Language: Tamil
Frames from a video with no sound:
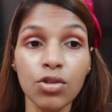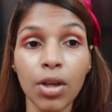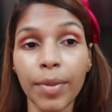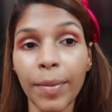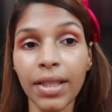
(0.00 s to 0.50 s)

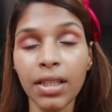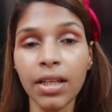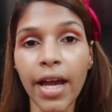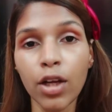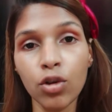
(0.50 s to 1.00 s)
இப்போ
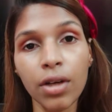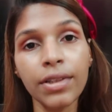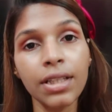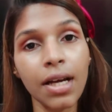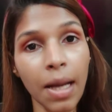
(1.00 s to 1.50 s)
பார்த்தீங்கன்னா ஐலுக்கை
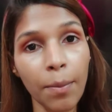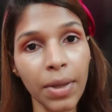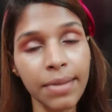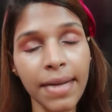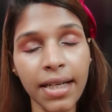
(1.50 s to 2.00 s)
வந்து நான்
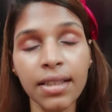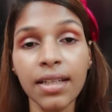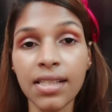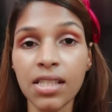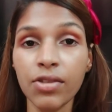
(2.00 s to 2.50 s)
கம்ப்ளீட்
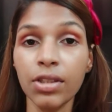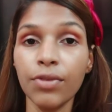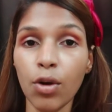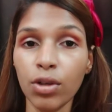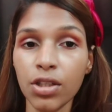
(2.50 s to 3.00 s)
பண்ணிவிட்டேன் நெக்ஸ்ட் வந்து
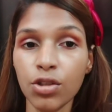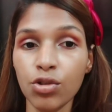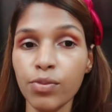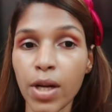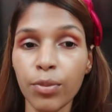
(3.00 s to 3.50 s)
ஃபவுண்டேஷன்
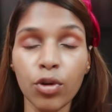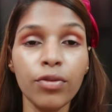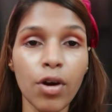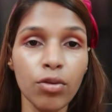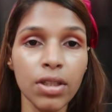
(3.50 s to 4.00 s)
யூஸ் பண்ண போகிறோம்
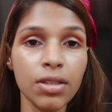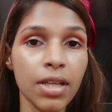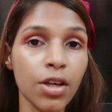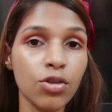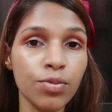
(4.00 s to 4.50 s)
ஃபவுண்டேஷன்
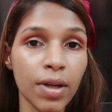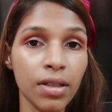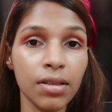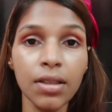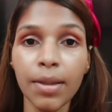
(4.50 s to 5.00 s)
நான் யூஸ்
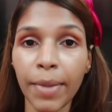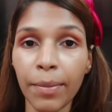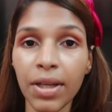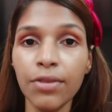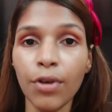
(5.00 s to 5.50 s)
பண்ணுறது இந்த
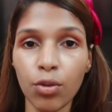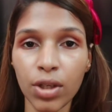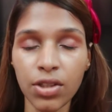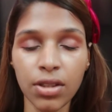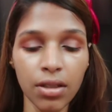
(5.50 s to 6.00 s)
மெப்ளின்
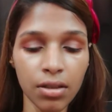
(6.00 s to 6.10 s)
ஃபவுண்டேஷன்